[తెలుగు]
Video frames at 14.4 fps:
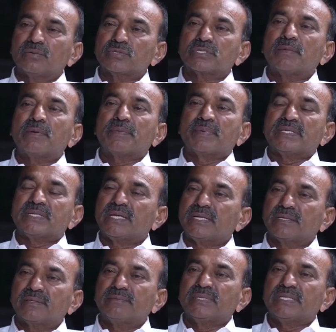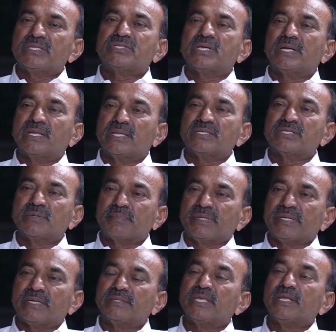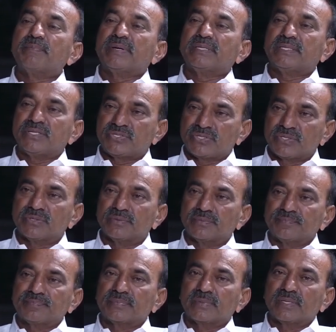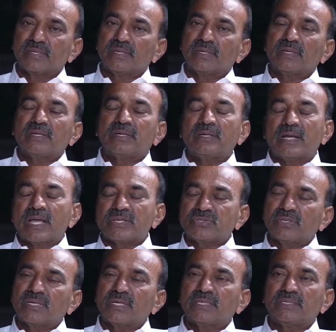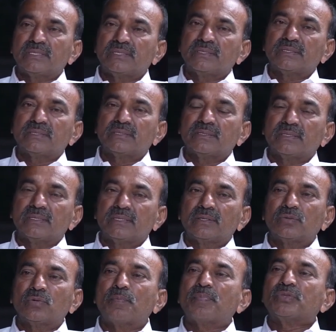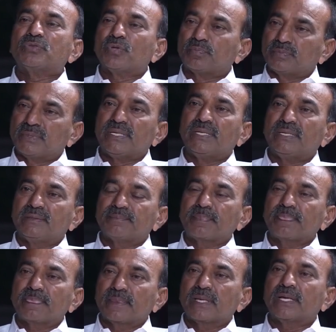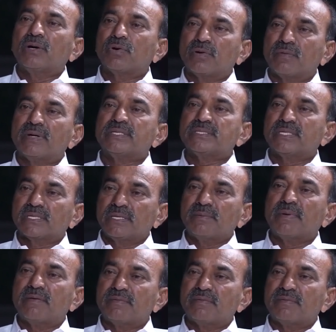హుజరాబాద్ ప్రజానికం ఇది చెల్లదని చెప్పి ఏ తీర్పు అయితే ఇచ్చిండ్రో న్యాచురల్గా అది గొప్ప తృప్తిని గౌరవాన్ని ఇచ్చినట్టు